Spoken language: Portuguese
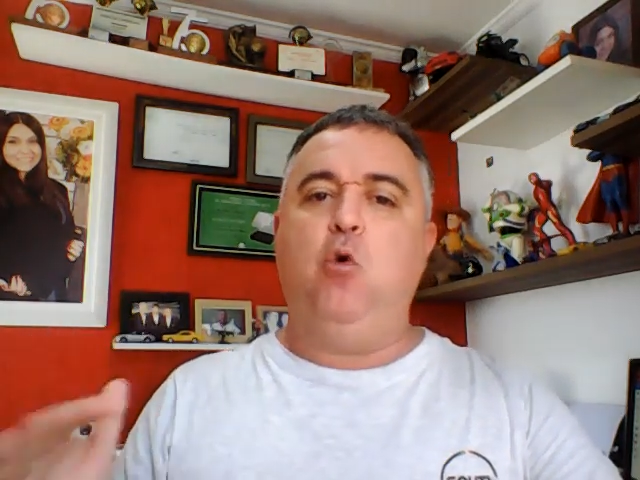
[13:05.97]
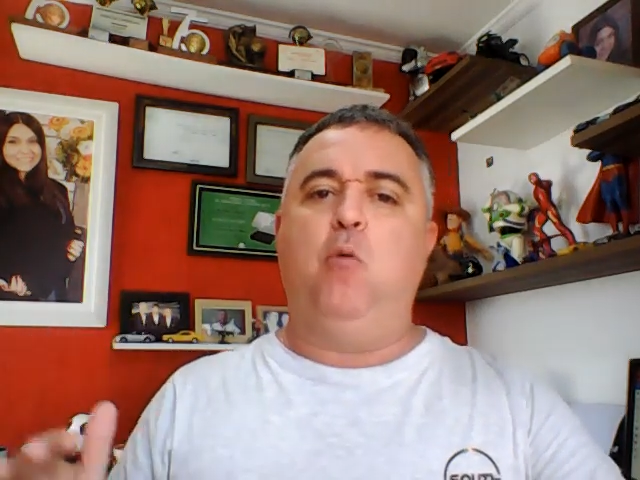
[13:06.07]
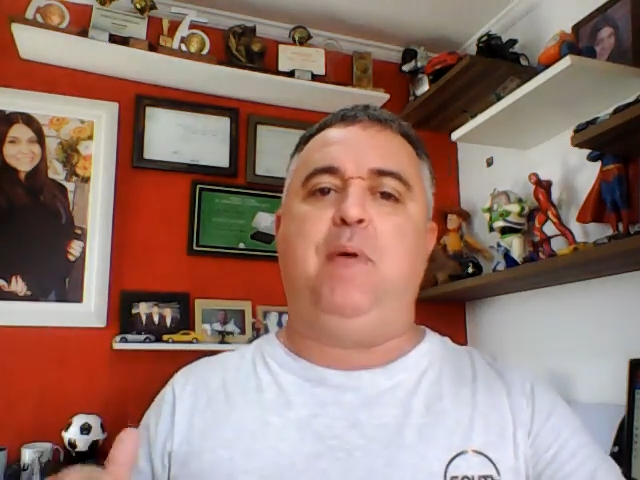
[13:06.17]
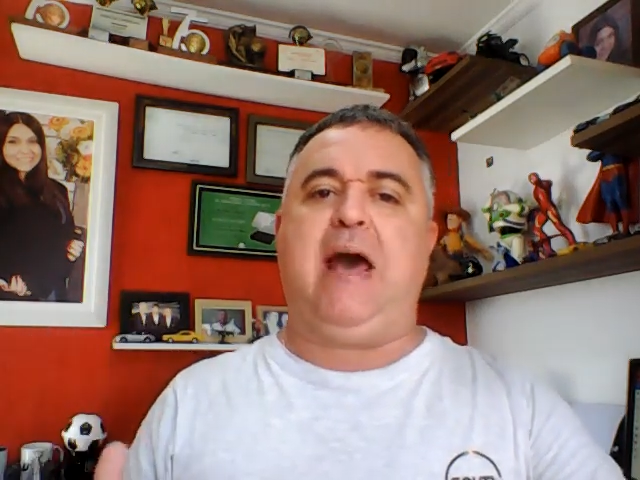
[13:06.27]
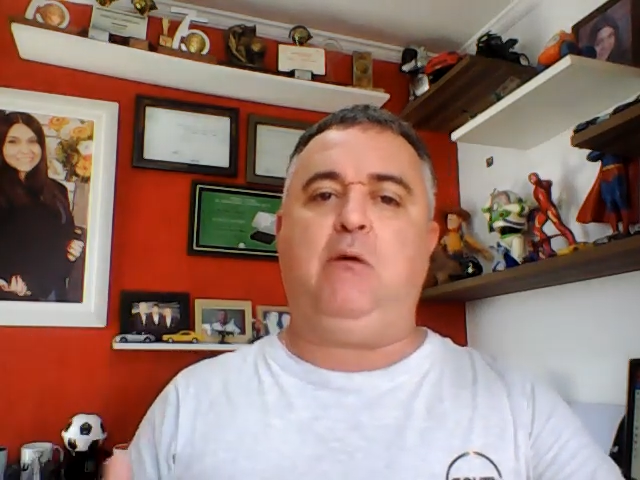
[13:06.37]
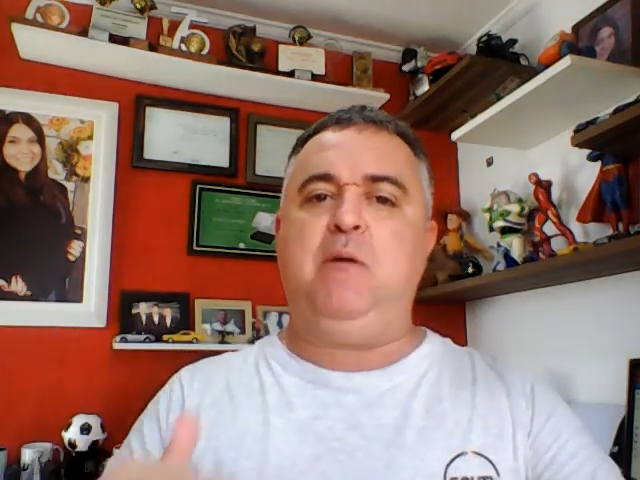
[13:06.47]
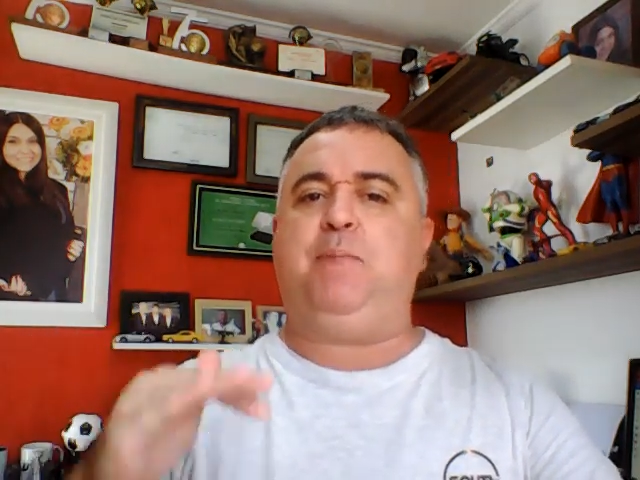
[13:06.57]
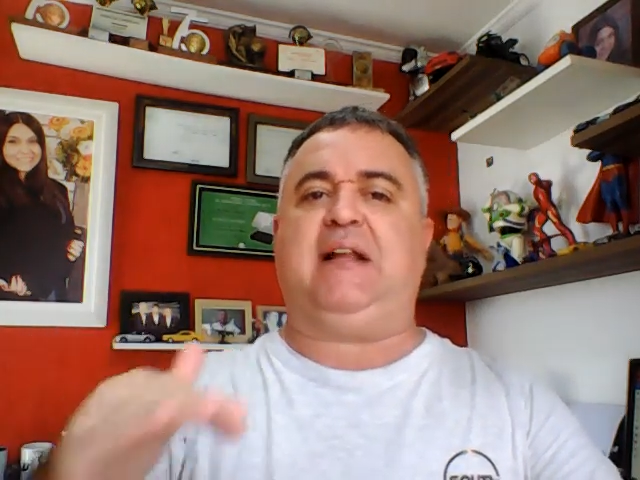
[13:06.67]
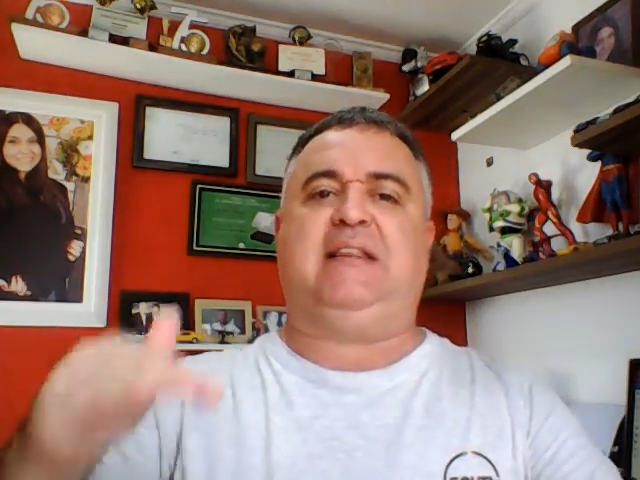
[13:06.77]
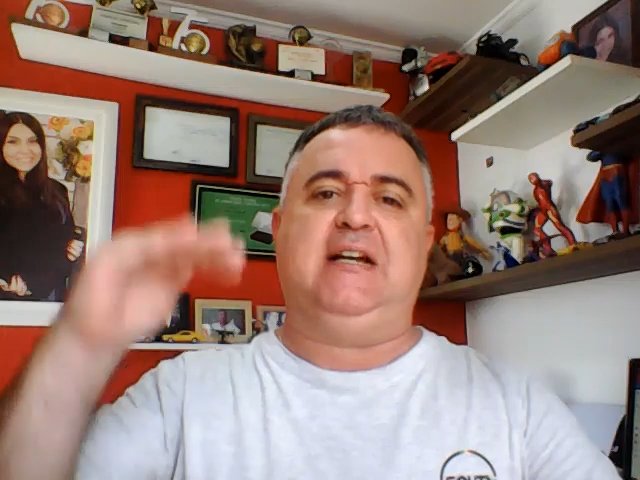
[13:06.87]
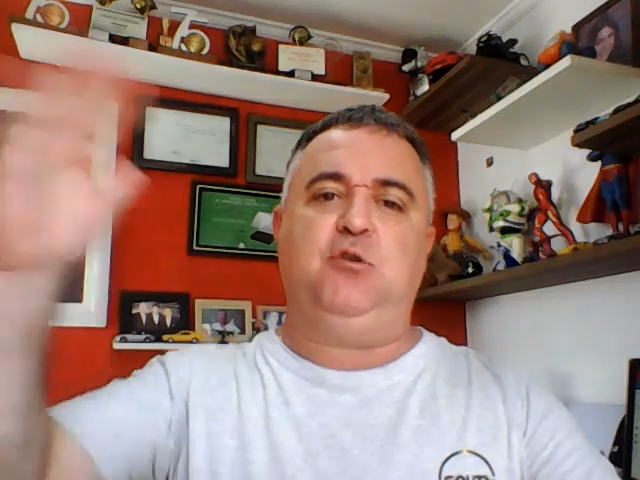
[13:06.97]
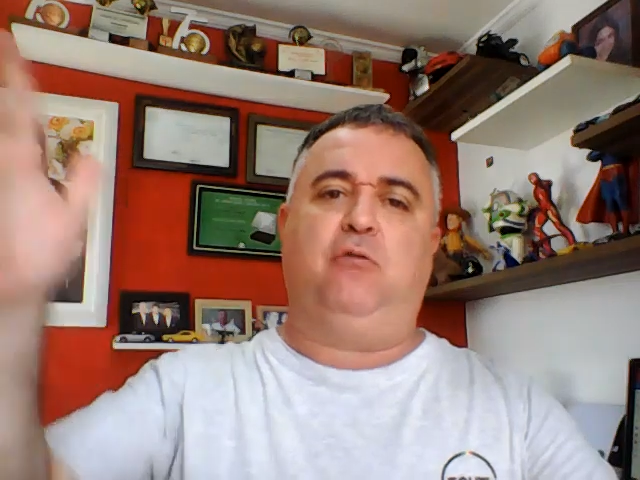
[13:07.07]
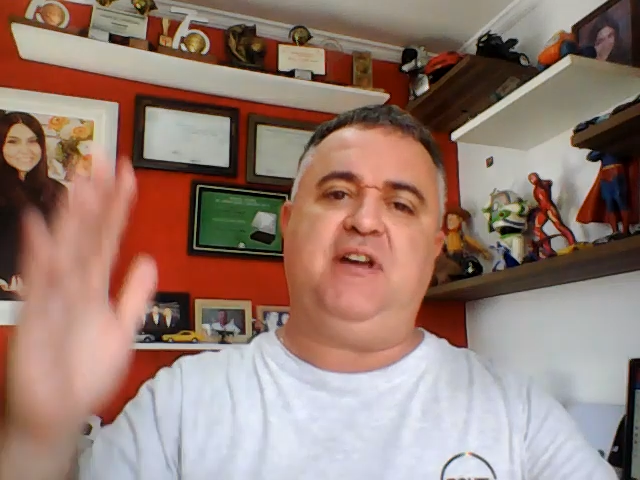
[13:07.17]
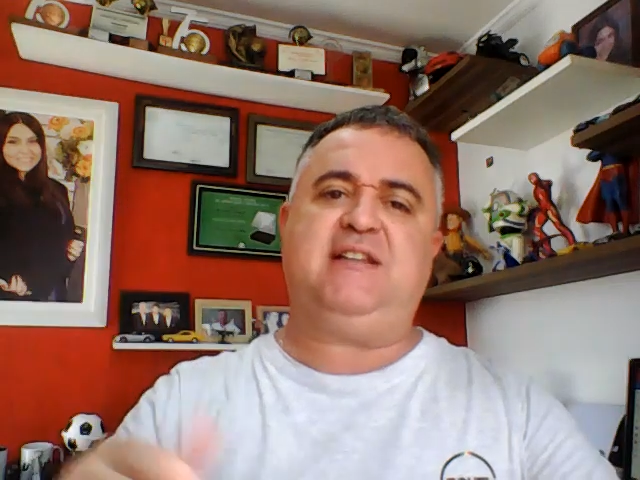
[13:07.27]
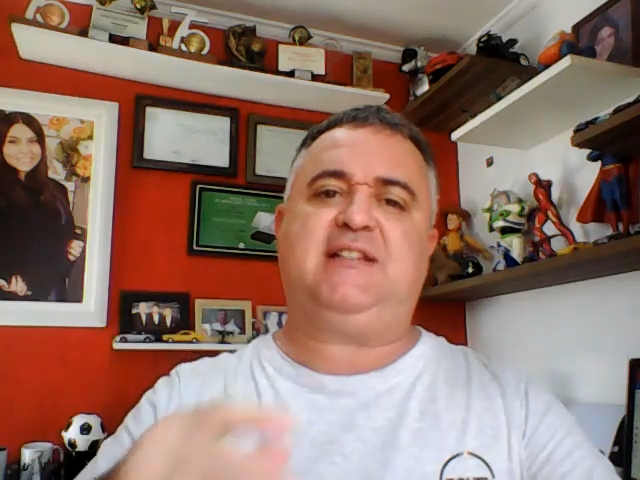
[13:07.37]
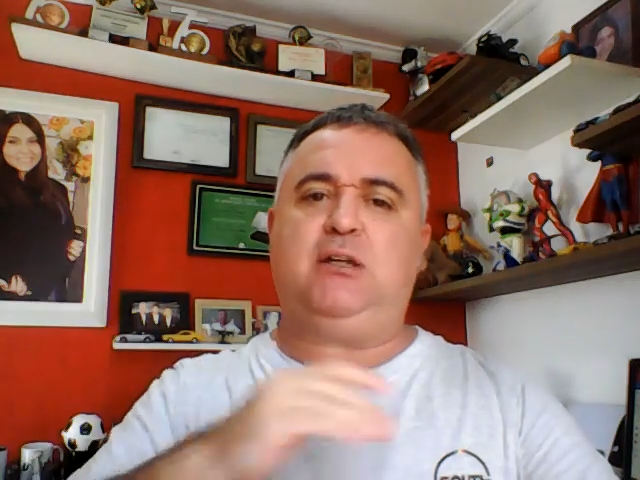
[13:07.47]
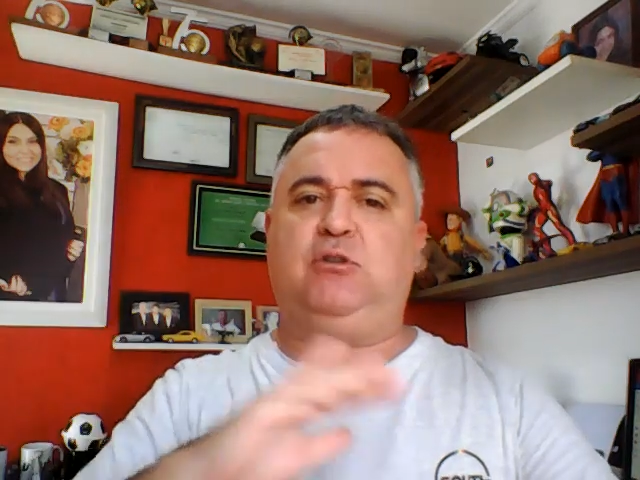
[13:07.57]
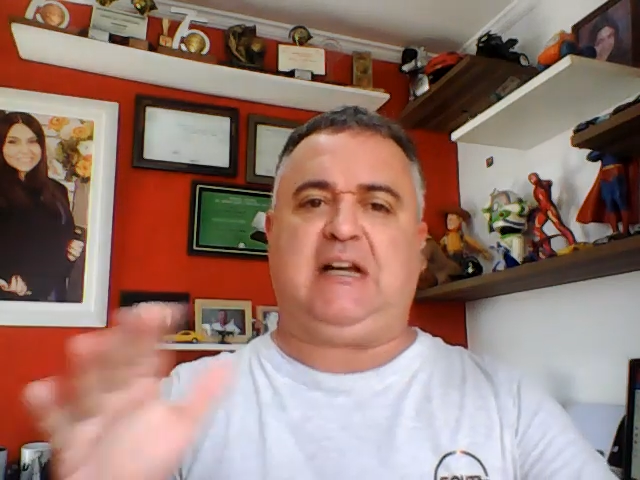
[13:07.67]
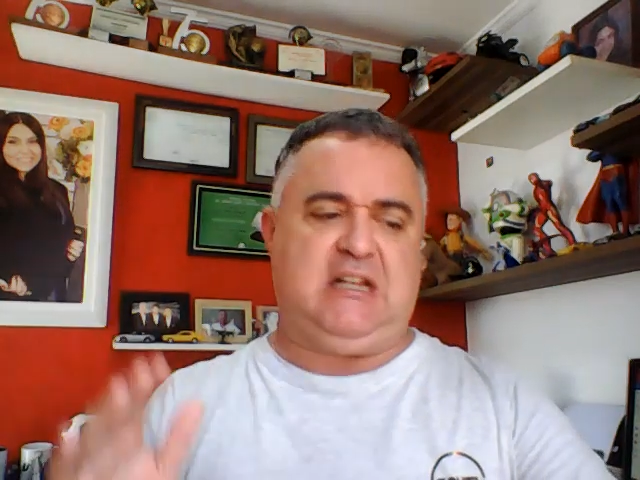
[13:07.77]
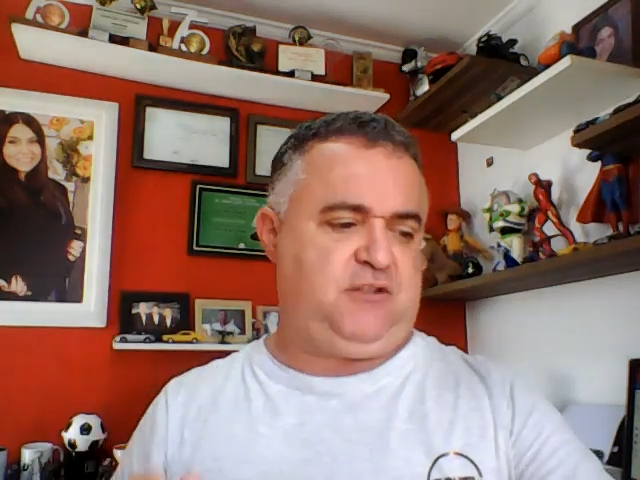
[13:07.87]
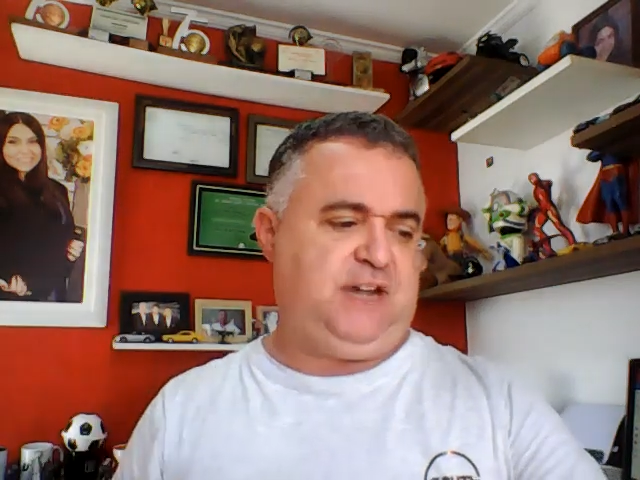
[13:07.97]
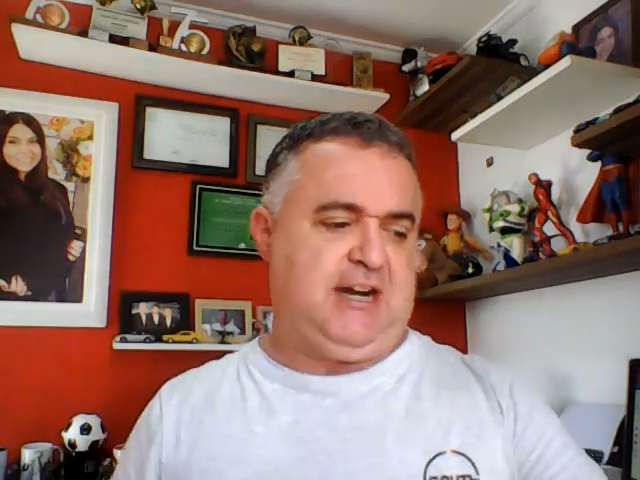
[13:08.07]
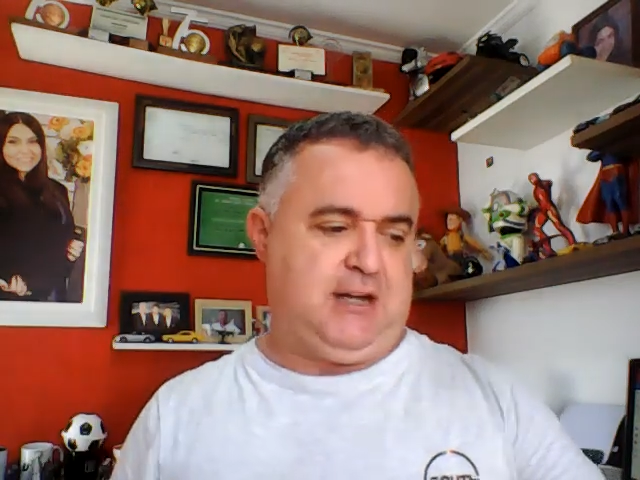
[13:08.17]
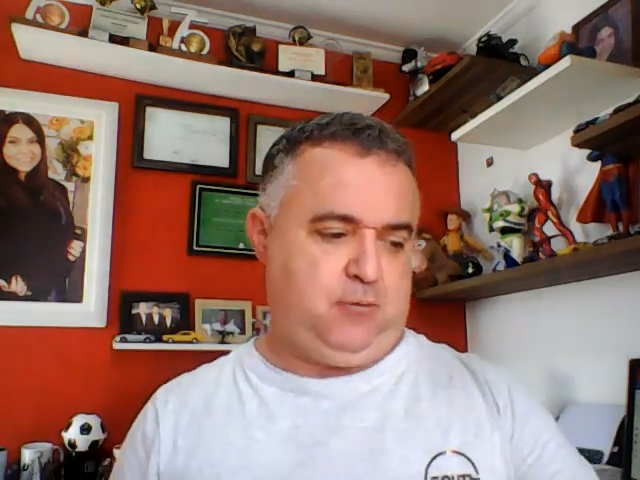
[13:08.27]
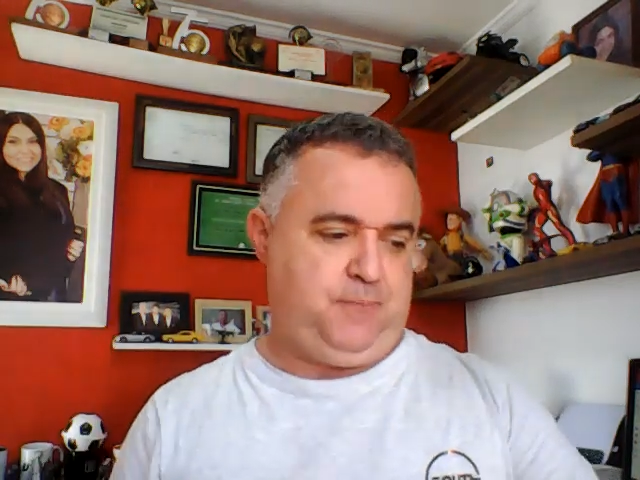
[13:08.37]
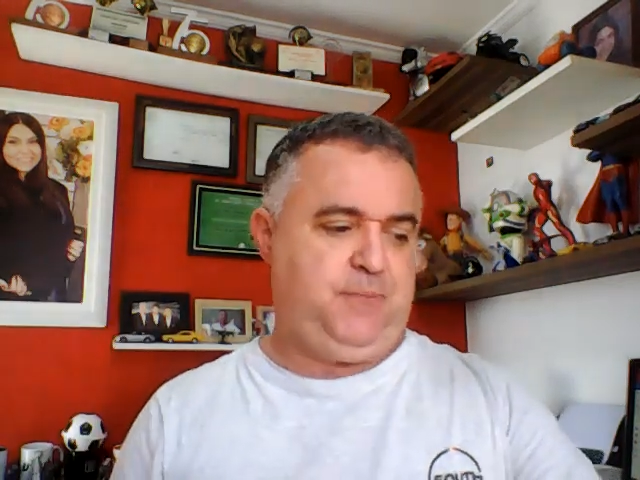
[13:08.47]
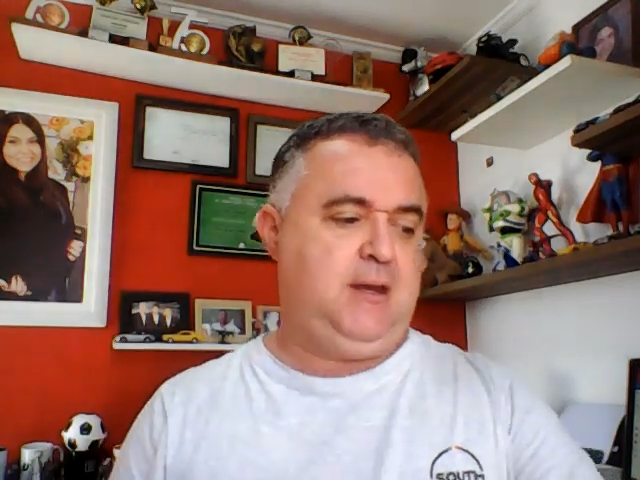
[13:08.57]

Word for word: O Belo empatando ou vencendo está classificado.